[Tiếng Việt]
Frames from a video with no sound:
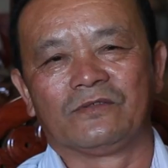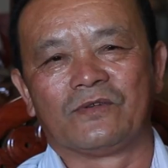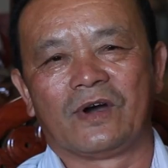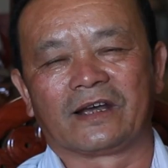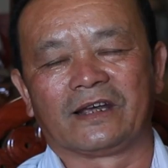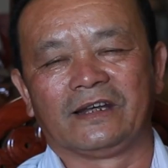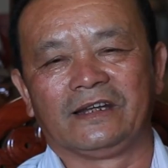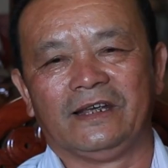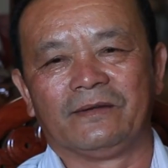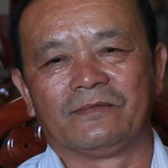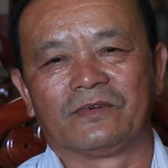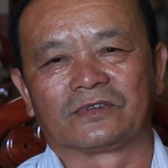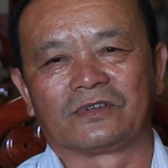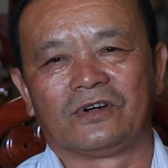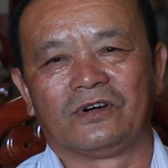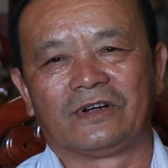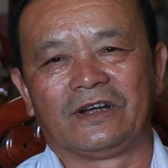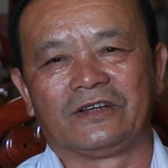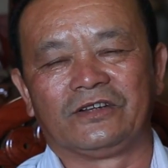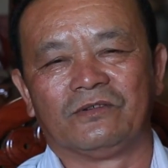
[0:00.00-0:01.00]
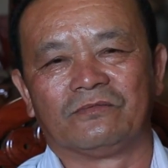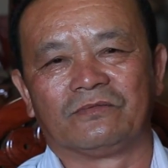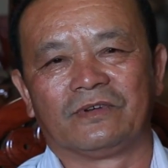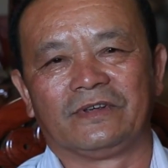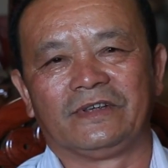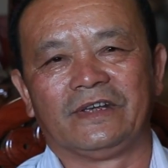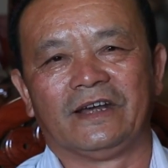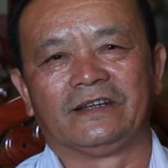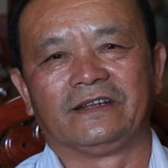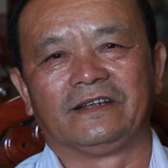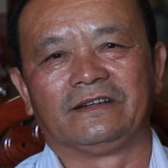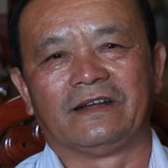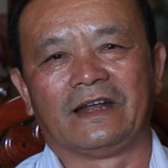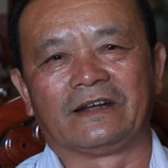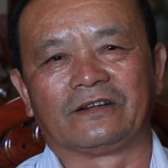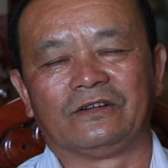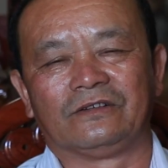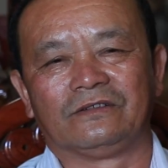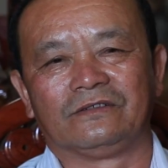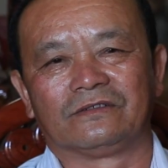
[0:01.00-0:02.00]
Qua kinh nghiệm của tôi là dùng bây giờ đã
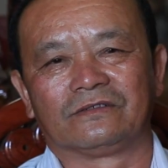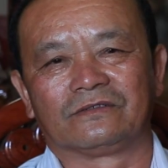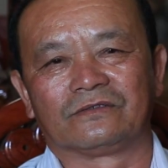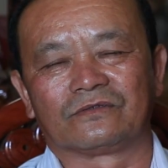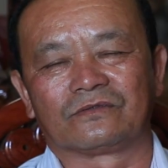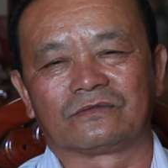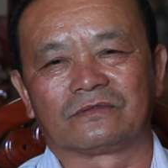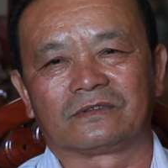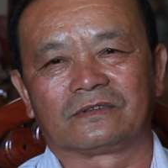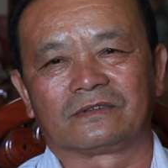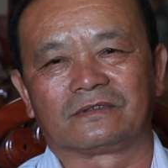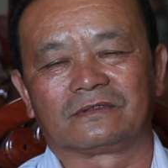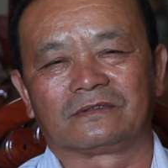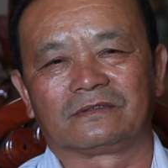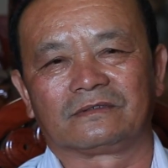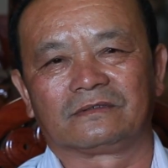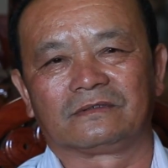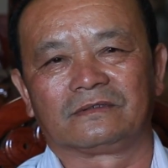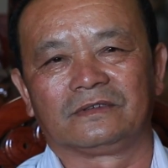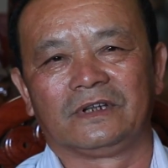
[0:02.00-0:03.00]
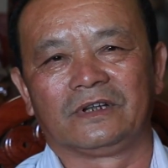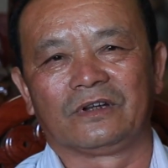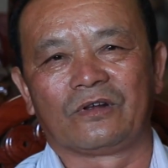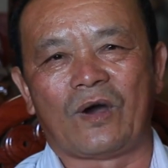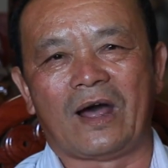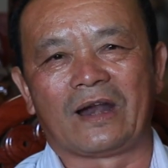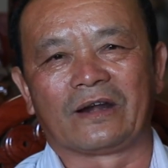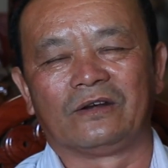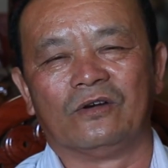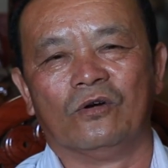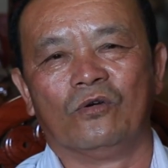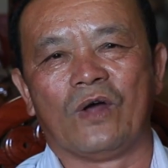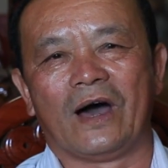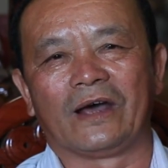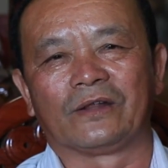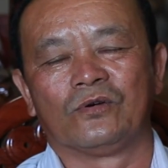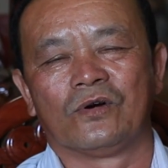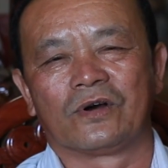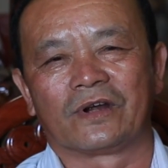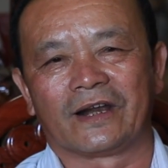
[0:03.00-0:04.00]
đi qua đủ
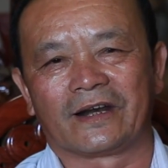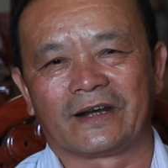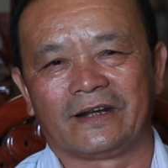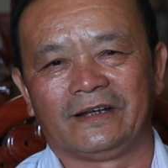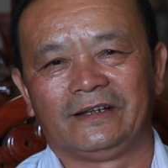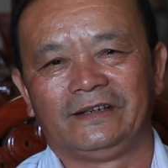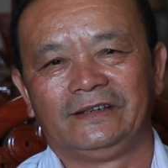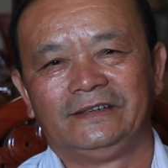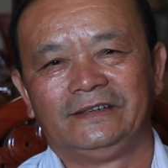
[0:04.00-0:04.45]
loại thuốc hết rồi.